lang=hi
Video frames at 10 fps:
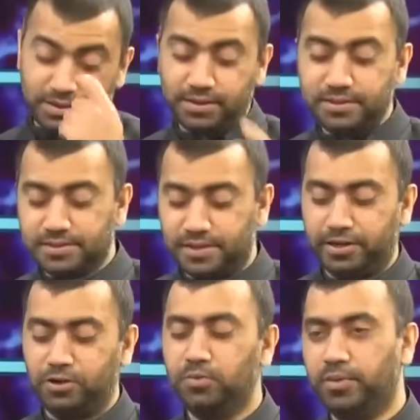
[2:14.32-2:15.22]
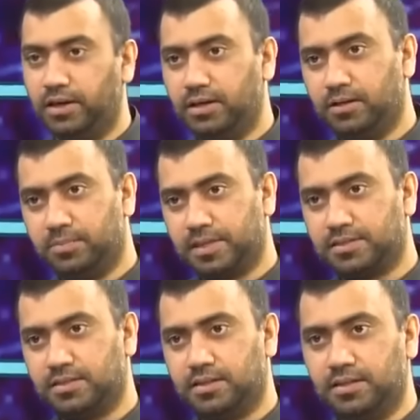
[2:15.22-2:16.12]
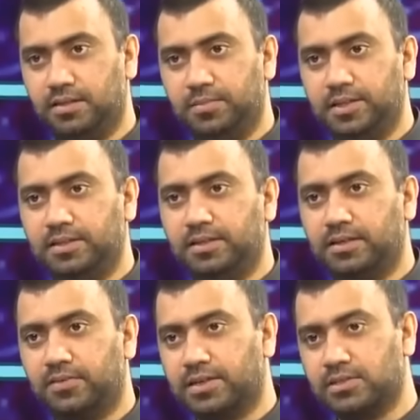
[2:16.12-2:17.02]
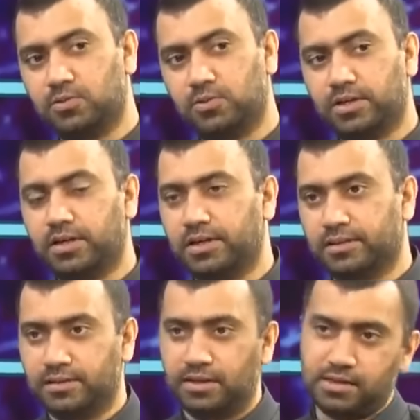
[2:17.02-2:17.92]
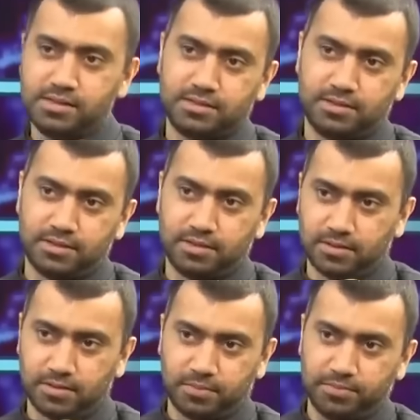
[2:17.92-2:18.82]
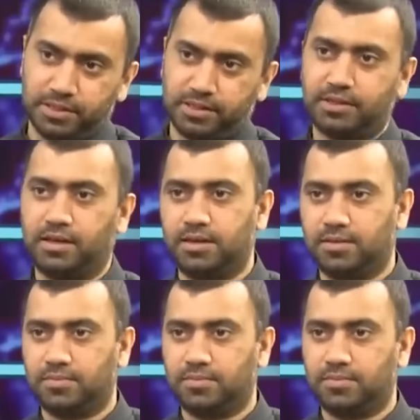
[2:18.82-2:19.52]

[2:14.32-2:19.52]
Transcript: अभी करंट सिनेरियो में पाकिस्तान की बेहतरी के हवाले से उनका किरदार किस तरह आप देख रही